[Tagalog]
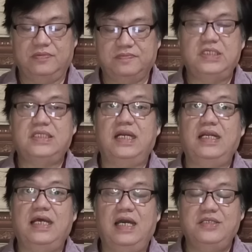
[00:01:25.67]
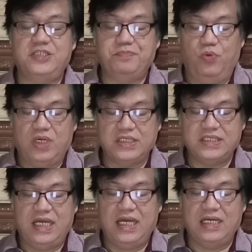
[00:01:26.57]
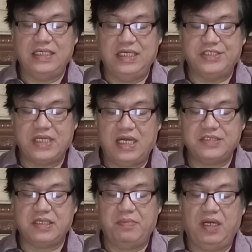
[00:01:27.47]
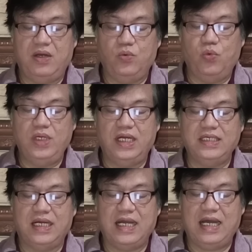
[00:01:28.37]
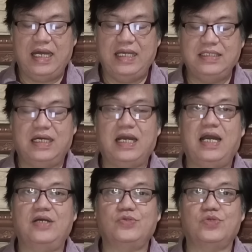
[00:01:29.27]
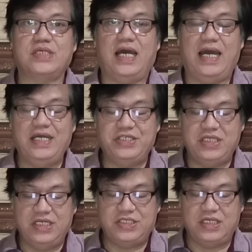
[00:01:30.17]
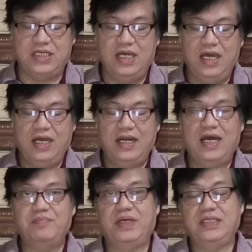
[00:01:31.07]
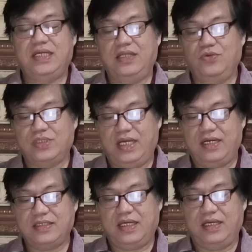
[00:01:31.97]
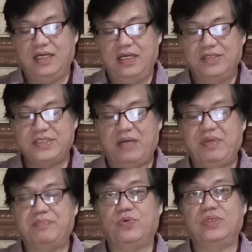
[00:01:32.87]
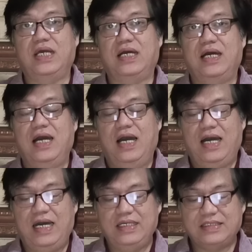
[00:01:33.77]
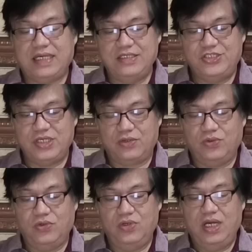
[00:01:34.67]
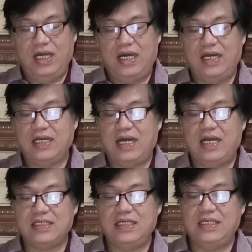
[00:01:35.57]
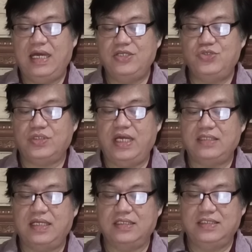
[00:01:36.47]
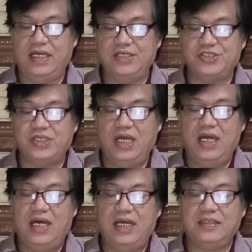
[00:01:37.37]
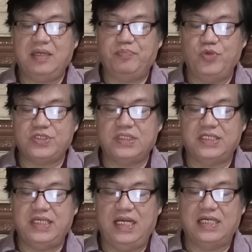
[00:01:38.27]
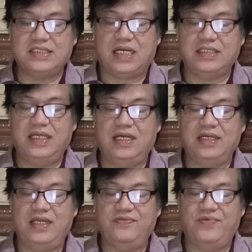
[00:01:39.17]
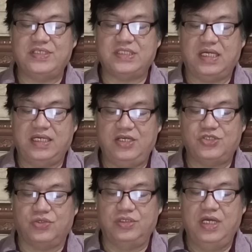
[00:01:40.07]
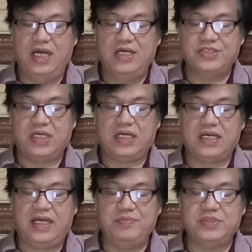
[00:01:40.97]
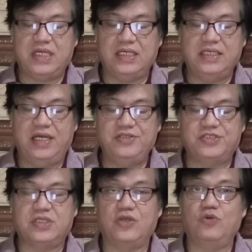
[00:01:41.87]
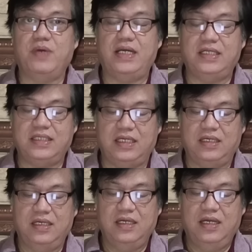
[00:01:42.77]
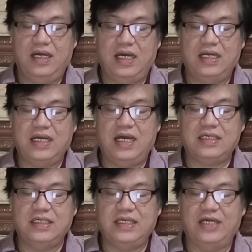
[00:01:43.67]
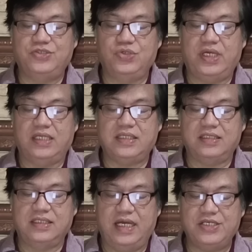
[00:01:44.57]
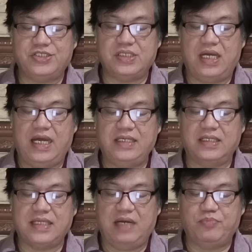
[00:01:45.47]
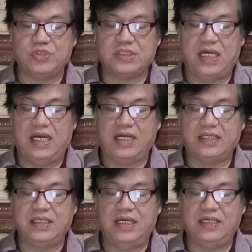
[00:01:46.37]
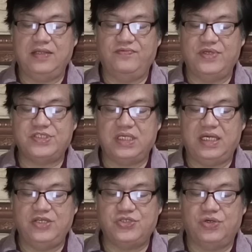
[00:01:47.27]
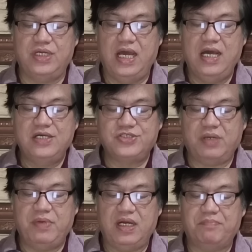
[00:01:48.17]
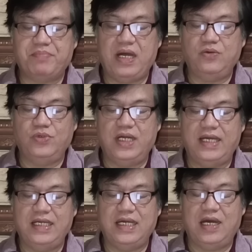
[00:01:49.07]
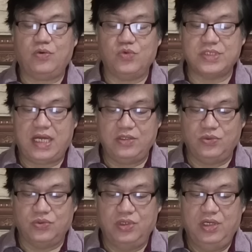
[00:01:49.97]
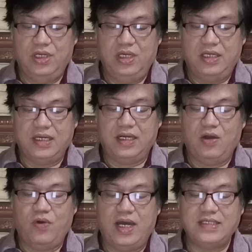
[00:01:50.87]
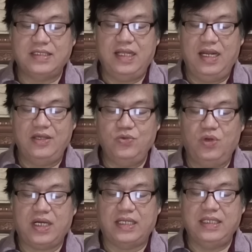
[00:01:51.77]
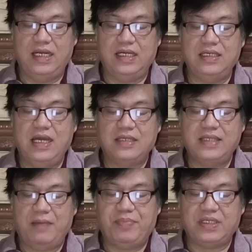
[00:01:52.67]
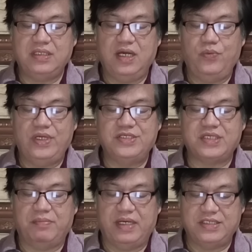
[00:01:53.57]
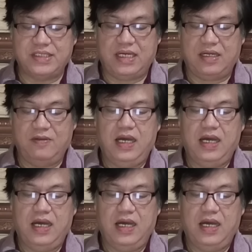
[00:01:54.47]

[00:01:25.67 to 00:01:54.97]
Si Trillanes po kasi ang isa sa mga unang naghain ng kaso sa ICC laban kay Duterte. Sabi po niya, ang tansya ko, ang aking educated guess ay tapos na sila sa kanilang investigation sa crimes against humanity. Ang aking educated guess ay natapos na ang kanilang investigation sa mga pangunahing akusado Nagawa na nila yung kanilang dapat gawin sa bansa.